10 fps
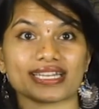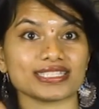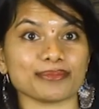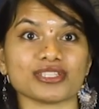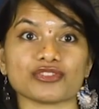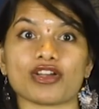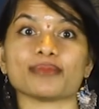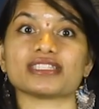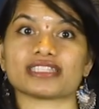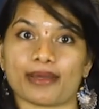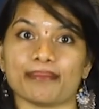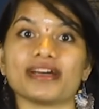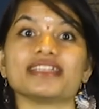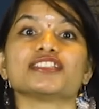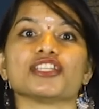నరసింహస్వామి
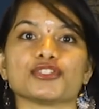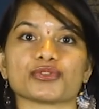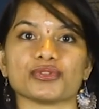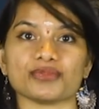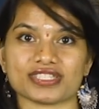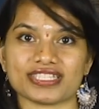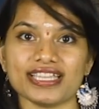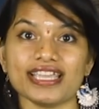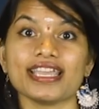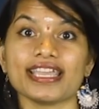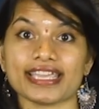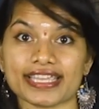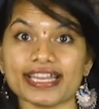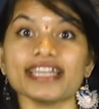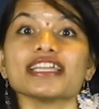స్తంభాన్ని చీల్చుకొని వచ్చి
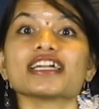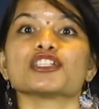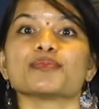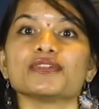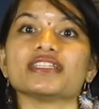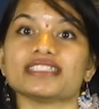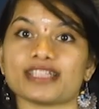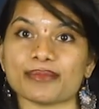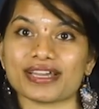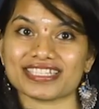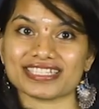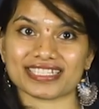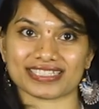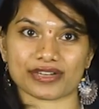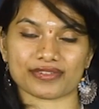హిరణ్య కశుపుని
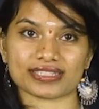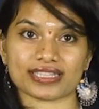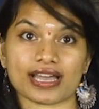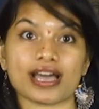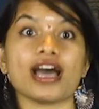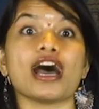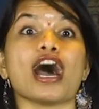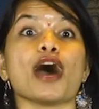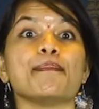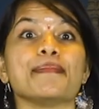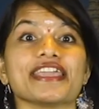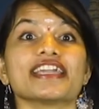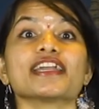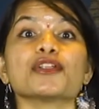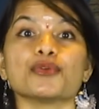సంహరించిన తర్వాత ఆ
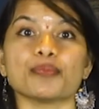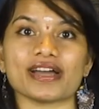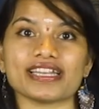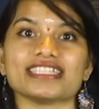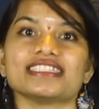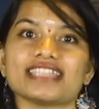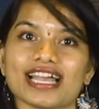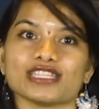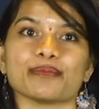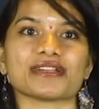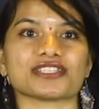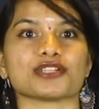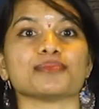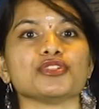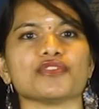భీకర రూపాన్ని
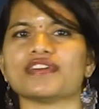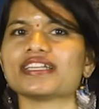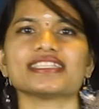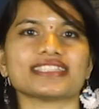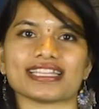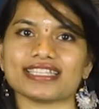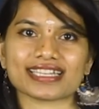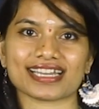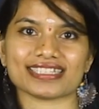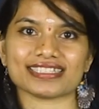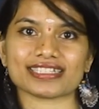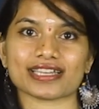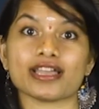శాంతపరచడం ఎవ్వరికీ సాధ్యం కాలేదట